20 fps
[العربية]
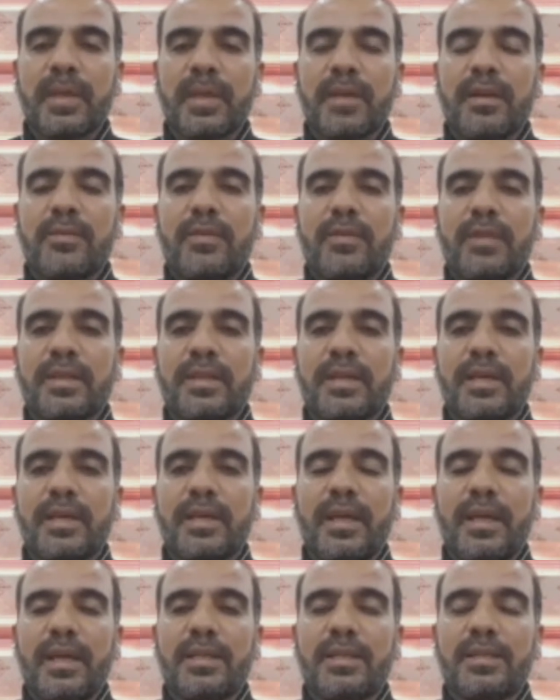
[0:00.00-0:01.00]
فضلا
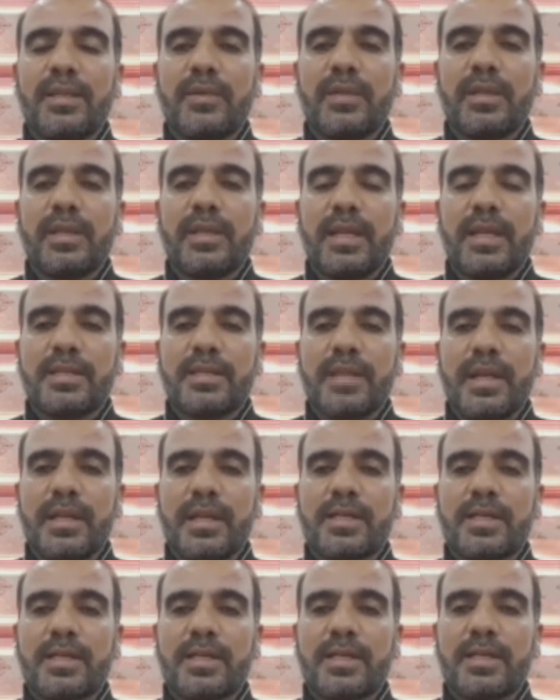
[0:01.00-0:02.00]
عن دوره
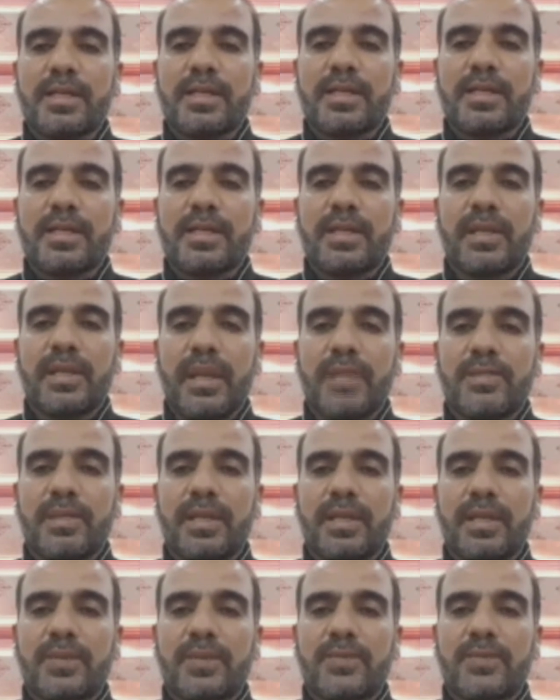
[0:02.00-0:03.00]
الاساسي في عمل
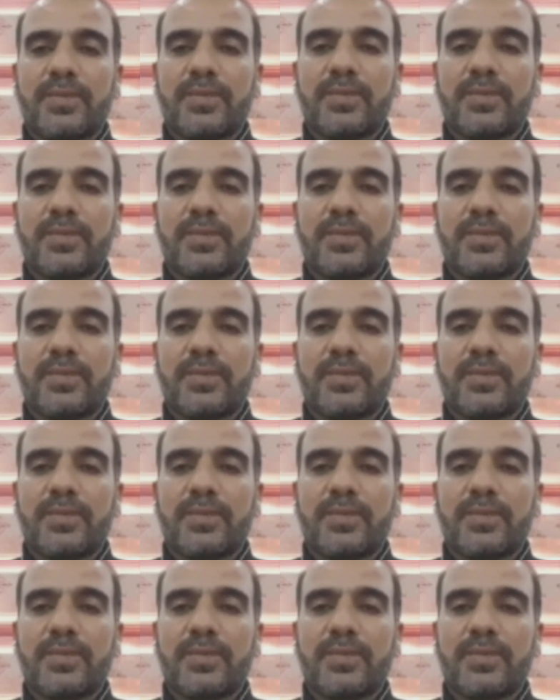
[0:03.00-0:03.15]
الرقابي